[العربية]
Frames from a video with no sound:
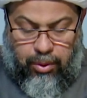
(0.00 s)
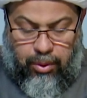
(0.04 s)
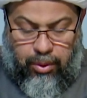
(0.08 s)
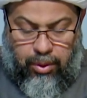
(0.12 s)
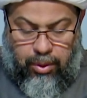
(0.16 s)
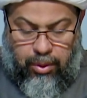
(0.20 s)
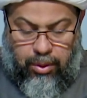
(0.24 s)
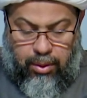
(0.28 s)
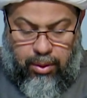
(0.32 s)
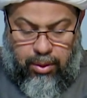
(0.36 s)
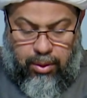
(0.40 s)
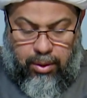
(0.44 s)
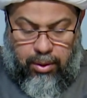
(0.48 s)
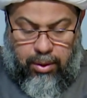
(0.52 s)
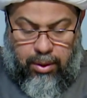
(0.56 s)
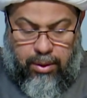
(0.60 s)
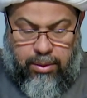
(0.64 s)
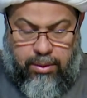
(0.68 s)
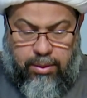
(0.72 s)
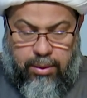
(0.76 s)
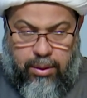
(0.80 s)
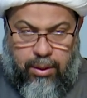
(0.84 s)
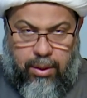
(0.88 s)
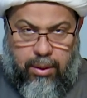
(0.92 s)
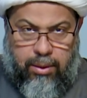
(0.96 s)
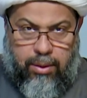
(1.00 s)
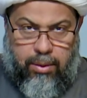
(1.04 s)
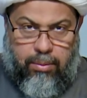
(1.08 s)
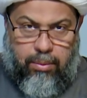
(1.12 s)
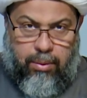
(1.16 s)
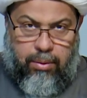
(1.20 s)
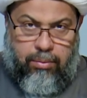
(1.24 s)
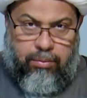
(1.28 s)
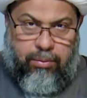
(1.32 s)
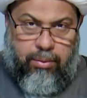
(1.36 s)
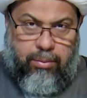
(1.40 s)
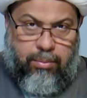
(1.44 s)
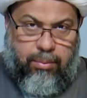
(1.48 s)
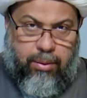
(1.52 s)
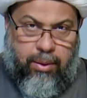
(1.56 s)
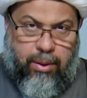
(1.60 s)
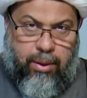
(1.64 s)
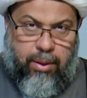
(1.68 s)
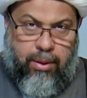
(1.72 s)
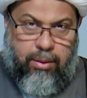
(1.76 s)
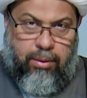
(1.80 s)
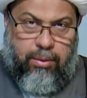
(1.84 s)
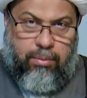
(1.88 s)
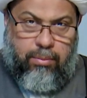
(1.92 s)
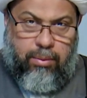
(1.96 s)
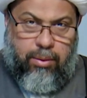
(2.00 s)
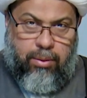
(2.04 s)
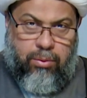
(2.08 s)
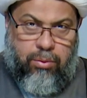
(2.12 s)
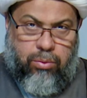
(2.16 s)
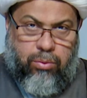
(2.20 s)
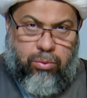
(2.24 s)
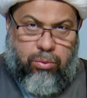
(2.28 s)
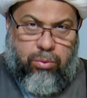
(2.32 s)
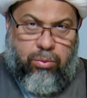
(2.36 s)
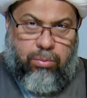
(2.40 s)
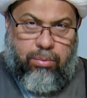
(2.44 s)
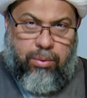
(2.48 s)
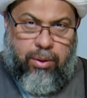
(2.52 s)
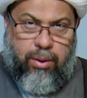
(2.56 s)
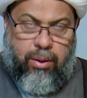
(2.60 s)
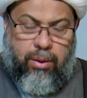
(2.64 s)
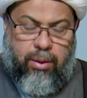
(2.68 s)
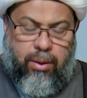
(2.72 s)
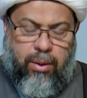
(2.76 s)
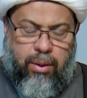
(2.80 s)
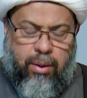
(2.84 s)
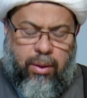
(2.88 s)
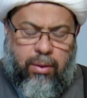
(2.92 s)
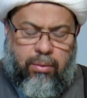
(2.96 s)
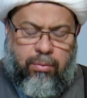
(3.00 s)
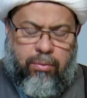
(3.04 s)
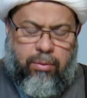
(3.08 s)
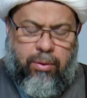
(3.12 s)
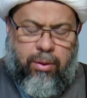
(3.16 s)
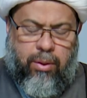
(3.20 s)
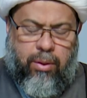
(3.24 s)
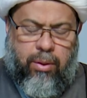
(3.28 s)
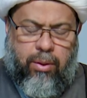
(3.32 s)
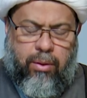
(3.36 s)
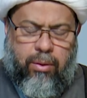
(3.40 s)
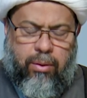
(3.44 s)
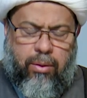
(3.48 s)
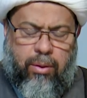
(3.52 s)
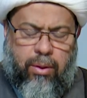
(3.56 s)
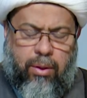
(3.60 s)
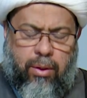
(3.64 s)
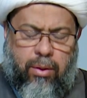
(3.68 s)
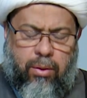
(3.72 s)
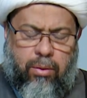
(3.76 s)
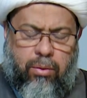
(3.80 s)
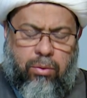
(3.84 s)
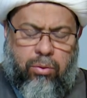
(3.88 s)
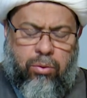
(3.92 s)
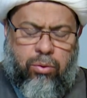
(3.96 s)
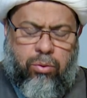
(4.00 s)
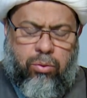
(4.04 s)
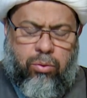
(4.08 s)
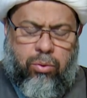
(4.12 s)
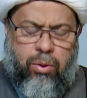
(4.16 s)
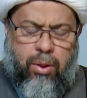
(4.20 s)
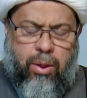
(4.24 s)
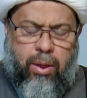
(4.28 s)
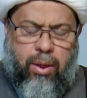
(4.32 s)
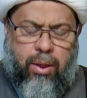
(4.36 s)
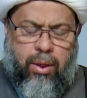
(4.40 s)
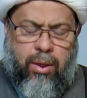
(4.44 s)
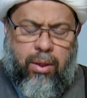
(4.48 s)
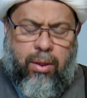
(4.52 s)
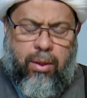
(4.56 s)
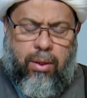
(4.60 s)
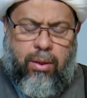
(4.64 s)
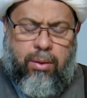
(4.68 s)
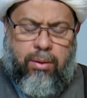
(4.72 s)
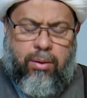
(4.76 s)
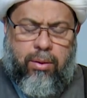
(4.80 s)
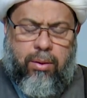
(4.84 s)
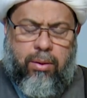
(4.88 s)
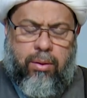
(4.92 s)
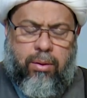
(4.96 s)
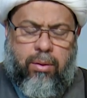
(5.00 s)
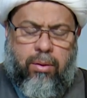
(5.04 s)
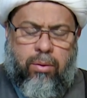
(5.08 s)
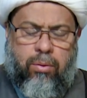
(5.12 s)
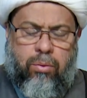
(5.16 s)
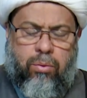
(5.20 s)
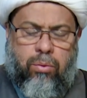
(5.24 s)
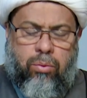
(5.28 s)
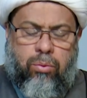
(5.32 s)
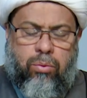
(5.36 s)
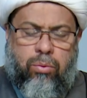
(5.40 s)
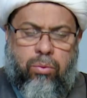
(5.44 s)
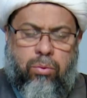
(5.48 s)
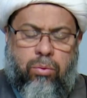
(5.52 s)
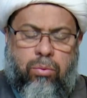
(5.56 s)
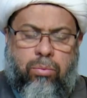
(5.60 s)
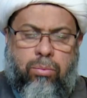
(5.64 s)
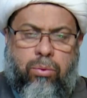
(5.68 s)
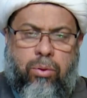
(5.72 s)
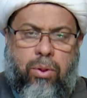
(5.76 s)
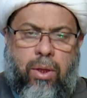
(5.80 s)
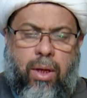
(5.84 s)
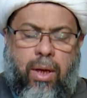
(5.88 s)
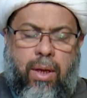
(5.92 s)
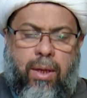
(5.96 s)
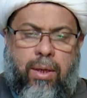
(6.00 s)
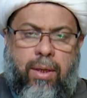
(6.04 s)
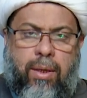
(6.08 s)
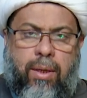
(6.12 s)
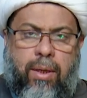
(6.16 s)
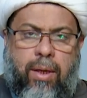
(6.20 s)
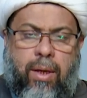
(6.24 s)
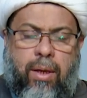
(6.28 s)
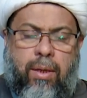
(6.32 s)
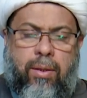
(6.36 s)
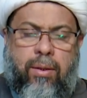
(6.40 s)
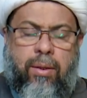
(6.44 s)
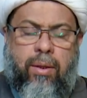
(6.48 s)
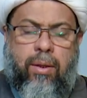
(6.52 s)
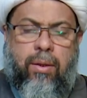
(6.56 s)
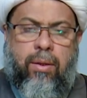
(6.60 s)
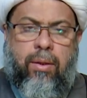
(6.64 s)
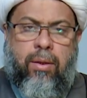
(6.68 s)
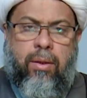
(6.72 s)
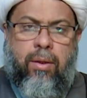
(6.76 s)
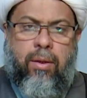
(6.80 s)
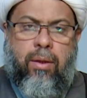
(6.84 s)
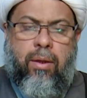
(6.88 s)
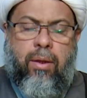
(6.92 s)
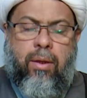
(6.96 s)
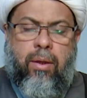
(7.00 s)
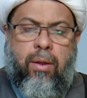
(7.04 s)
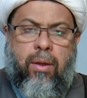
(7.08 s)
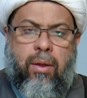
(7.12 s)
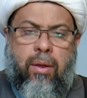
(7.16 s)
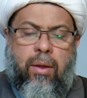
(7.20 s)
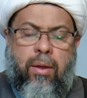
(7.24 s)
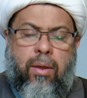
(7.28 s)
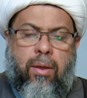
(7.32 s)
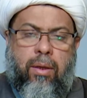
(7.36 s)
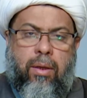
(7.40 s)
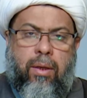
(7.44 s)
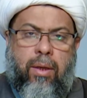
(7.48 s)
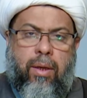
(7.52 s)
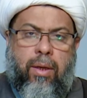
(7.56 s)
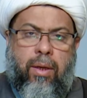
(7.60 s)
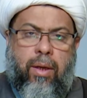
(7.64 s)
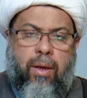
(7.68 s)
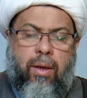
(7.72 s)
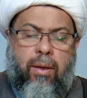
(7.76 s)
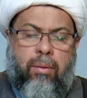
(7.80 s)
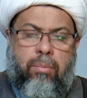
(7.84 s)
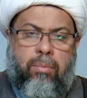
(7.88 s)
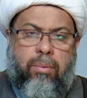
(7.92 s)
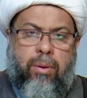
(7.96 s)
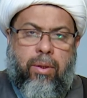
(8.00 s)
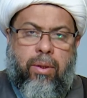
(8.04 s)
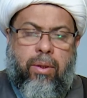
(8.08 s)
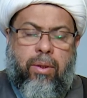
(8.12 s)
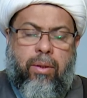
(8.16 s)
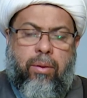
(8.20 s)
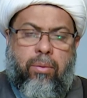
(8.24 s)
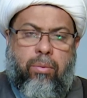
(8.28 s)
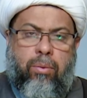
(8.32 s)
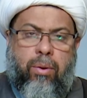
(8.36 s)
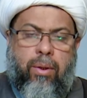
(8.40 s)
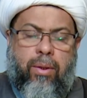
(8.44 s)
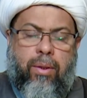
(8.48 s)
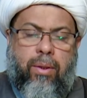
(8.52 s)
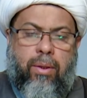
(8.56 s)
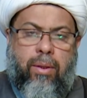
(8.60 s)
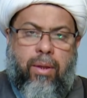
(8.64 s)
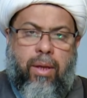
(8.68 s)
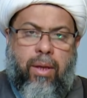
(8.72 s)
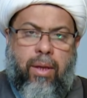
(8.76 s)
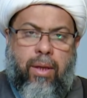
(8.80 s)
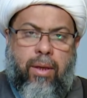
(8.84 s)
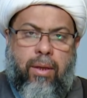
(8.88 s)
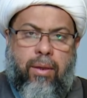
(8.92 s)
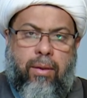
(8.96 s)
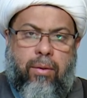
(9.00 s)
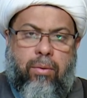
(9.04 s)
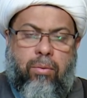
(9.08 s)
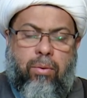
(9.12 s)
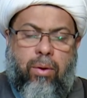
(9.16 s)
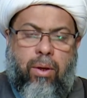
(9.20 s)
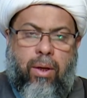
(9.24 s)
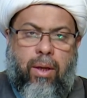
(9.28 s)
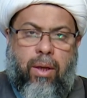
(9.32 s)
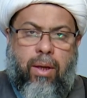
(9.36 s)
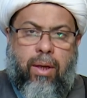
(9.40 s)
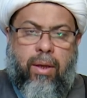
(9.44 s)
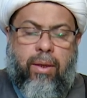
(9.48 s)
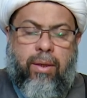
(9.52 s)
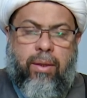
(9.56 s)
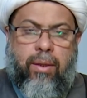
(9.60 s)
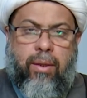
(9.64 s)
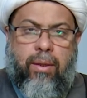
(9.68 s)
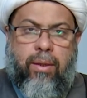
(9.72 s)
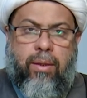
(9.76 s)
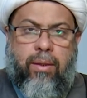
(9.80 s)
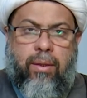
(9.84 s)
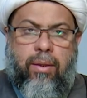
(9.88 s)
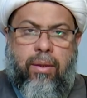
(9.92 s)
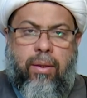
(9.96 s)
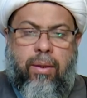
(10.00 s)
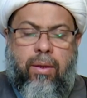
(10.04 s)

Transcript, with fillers: آه، الصلاة طبعا في المكان المغصوب إذا افترضنا حصول حالة تكون متعلقة للامر والنهي ولكن